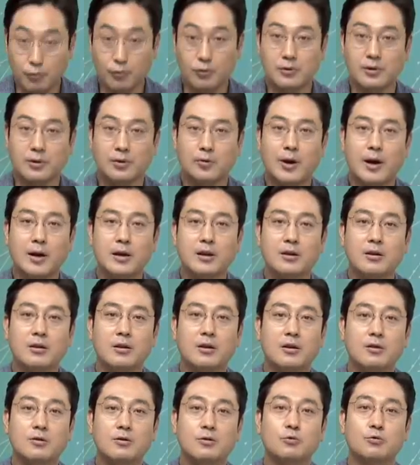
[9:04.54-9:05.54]
이제
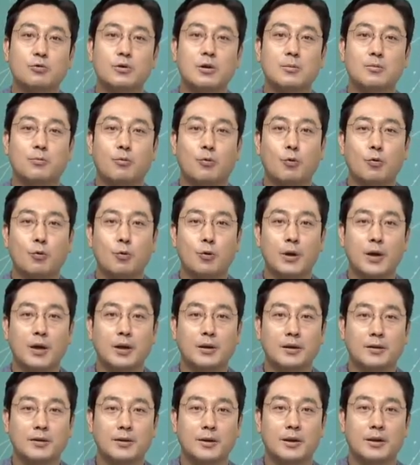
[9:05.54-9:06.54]
환경을 우리 보호해야
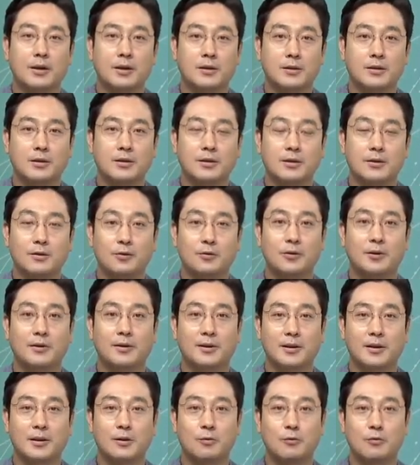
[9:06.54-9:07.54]
된다라는 이슈가
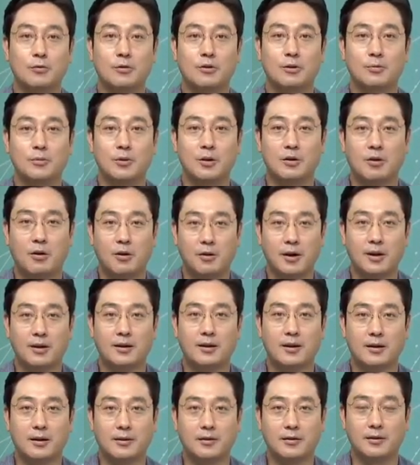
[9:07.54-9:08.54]
생기고 그러면 거기에
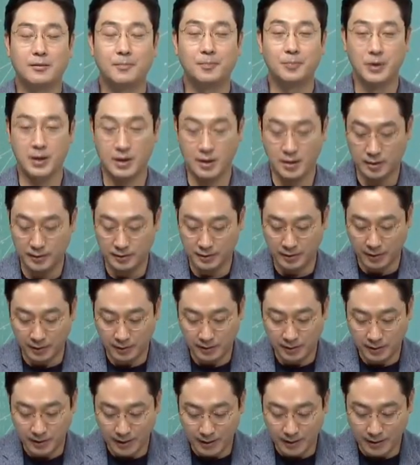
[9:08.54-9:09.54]
따라서
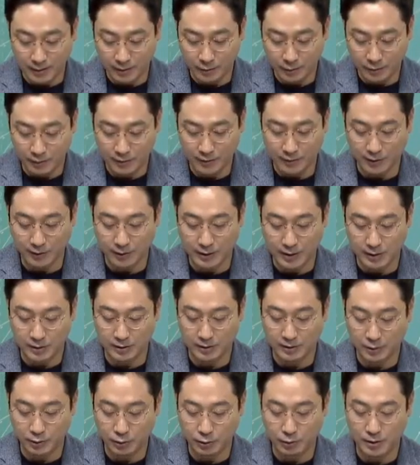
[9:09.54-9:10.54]
저탄소 전환을
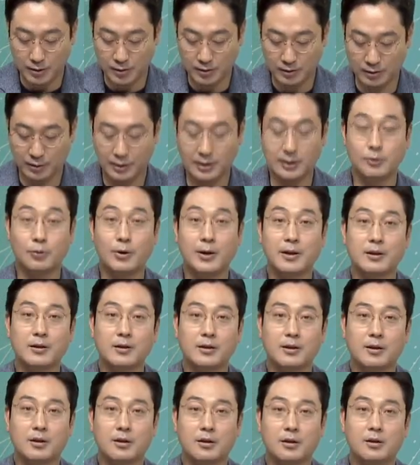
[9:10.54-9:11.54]
선도하는
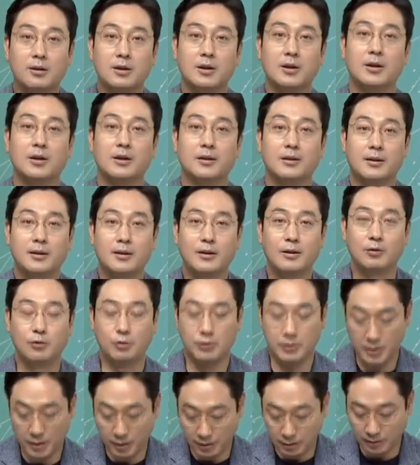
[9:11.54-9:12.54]
친환경 기술
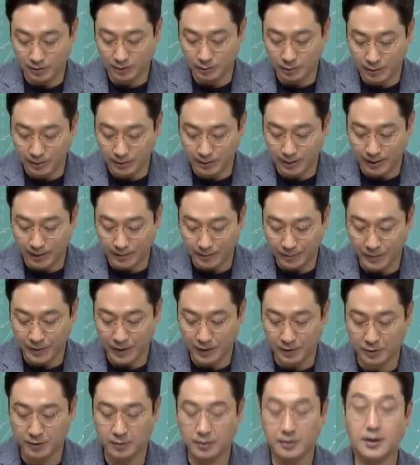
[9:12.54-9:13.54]
혁신 회사
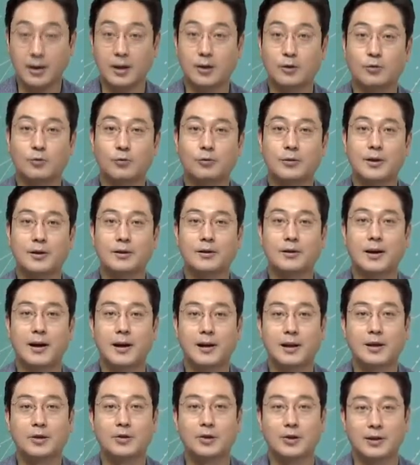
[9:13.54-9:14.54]
이런 데에 투자를
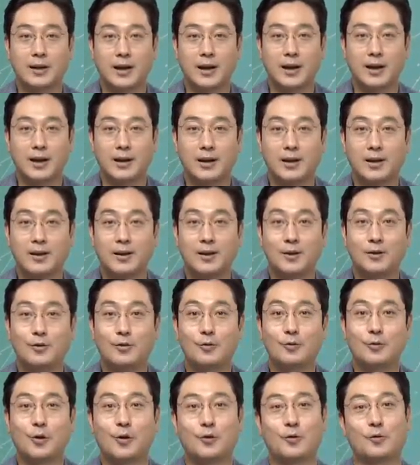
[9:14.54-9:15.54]
하게 된다. 그럼
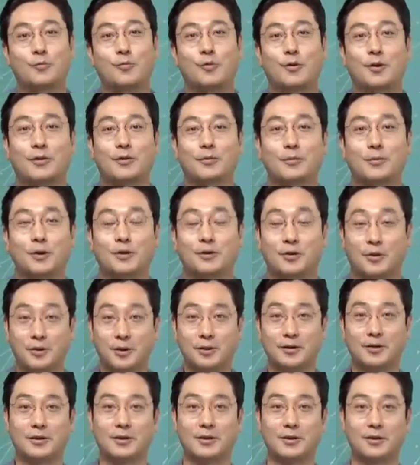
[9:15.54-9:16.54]
결국 뭐겠습니까?
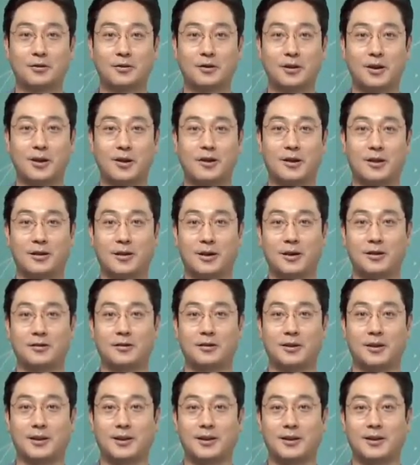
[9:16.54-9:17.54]
전기차나 이런 게
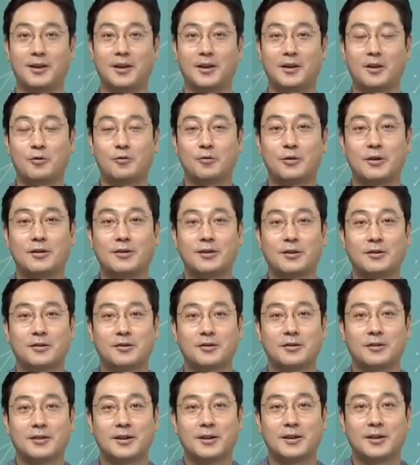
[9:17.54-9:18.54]
되는데 이게 결국 2차
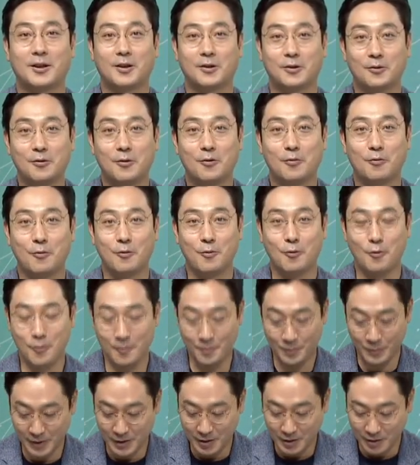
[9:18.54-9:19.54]
전지가 되는 거고
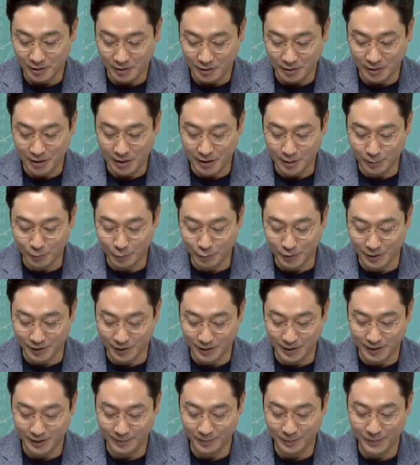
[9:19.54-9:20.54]
네. 그러다
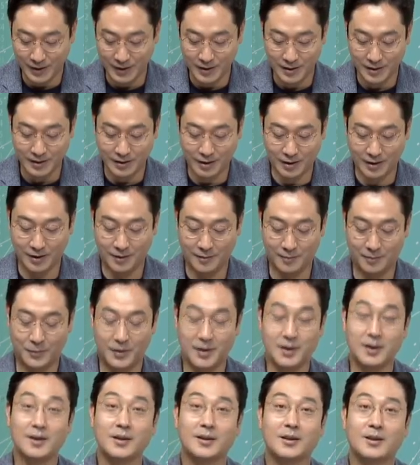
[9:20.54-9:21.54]
보니까 어,
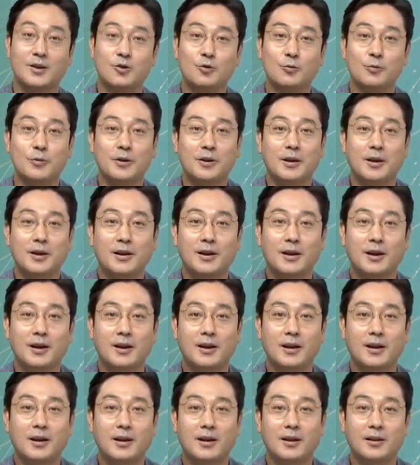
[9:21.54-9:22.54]
기후
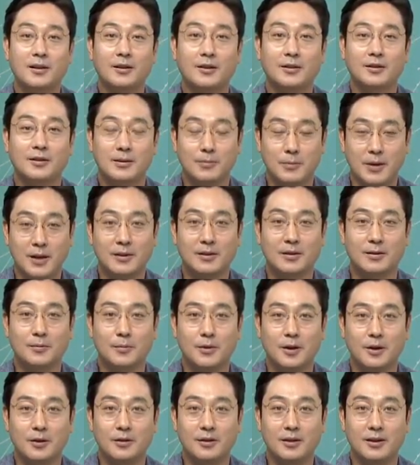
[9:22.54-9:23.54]
변화가
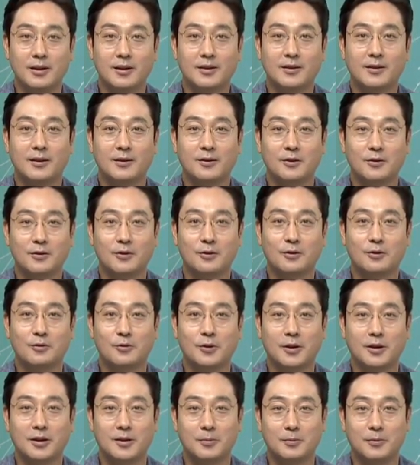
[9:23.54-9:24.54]
심해지면 2차
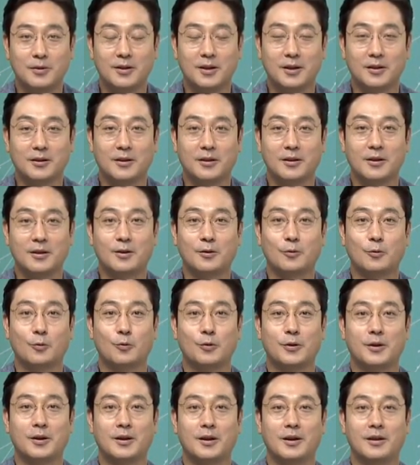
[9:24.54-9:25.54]
전지주가 급등한다. 이런
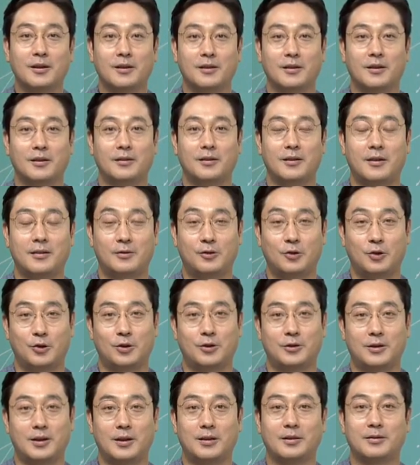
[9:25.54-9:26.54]
논리가
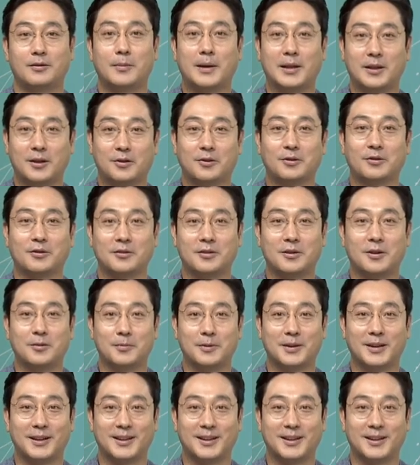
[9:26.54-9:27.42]
최근에 이제 만들어지는 겁니다.